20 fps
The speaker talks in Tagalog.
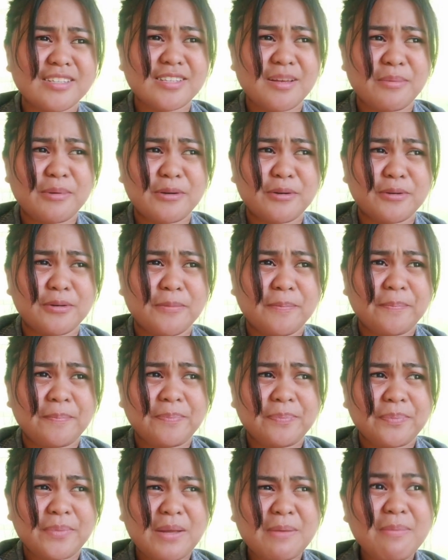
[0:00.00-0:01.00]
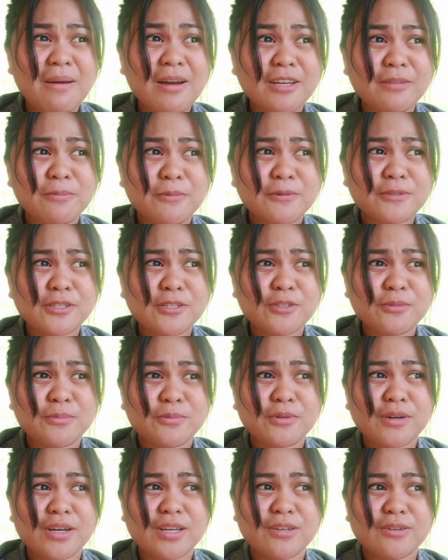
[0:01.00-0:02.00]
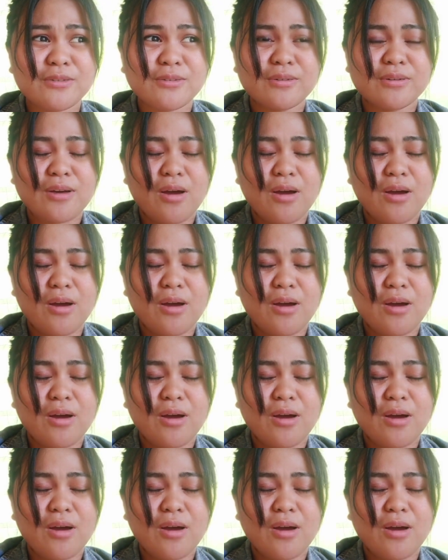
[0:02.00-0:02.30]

Sabi ko, bakit po? Sino po kayo?